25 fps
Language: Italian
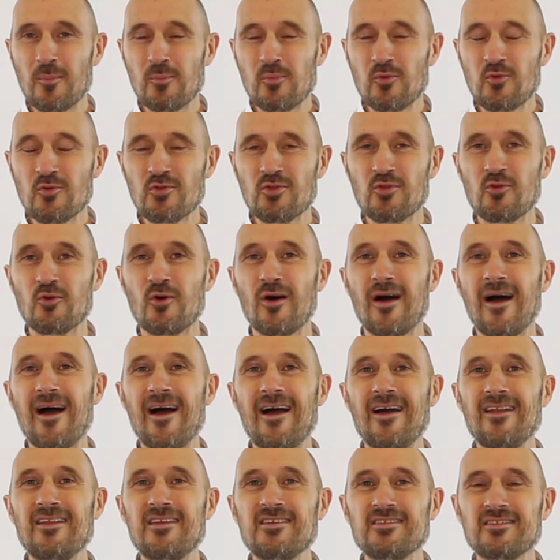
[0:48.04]
appunto
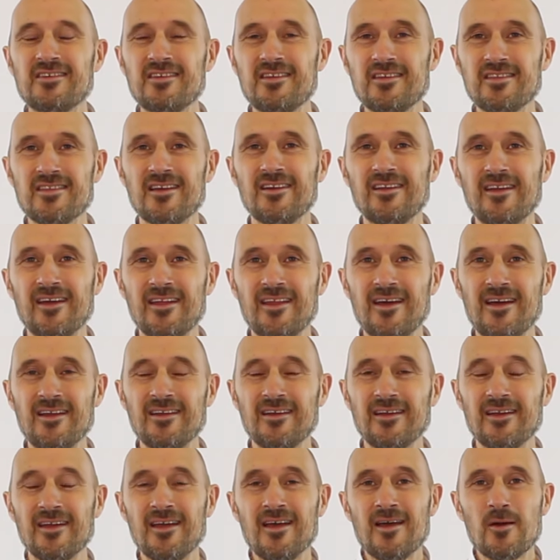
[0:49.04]
all'iscritta al
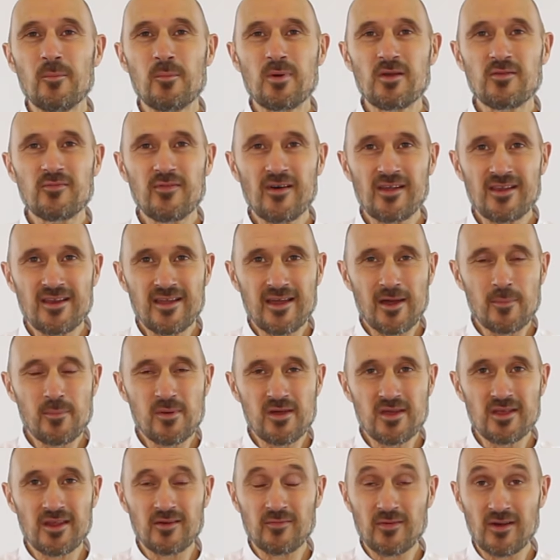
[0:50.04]
canale per fargli
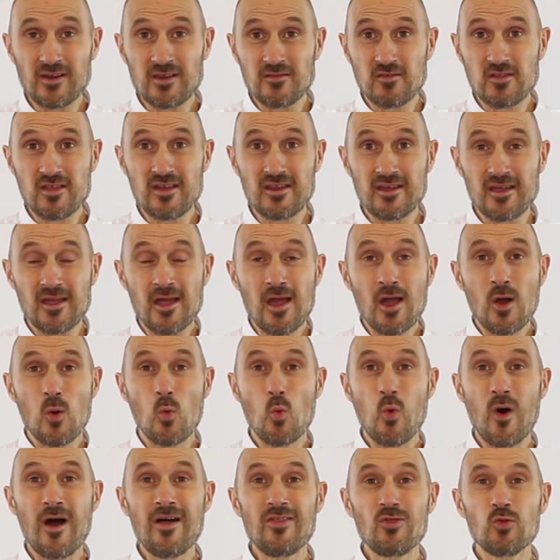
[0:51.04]
capire, fargli vedere
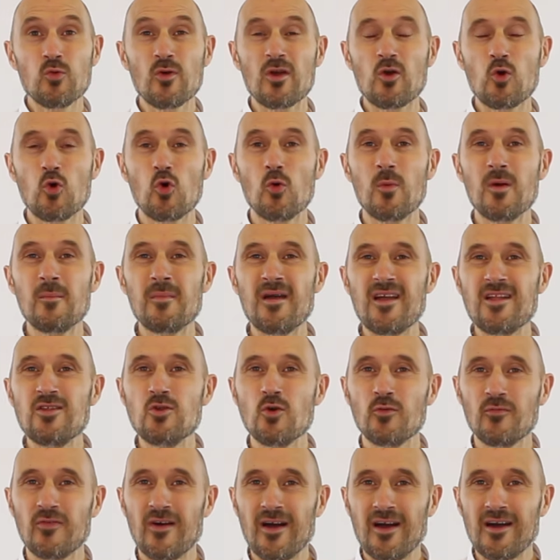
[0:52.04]
quando e come
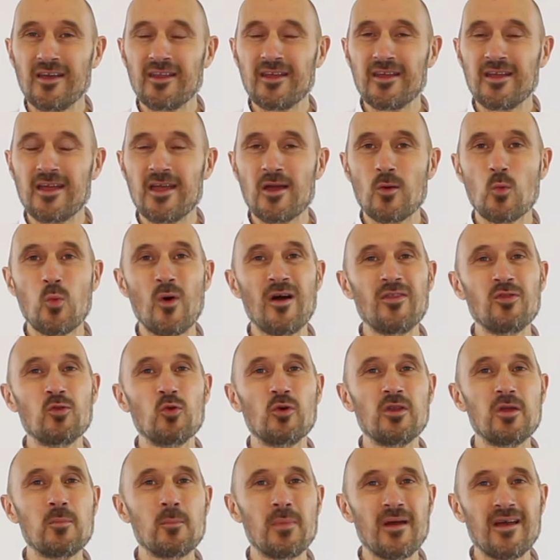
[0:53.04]
meglio fare e
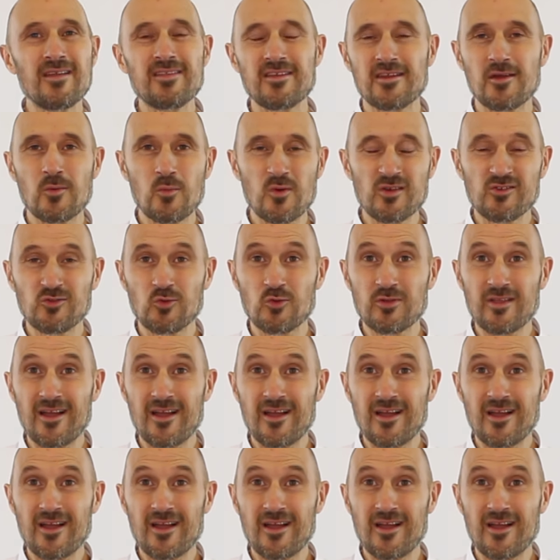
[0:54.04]
quando ripetere questo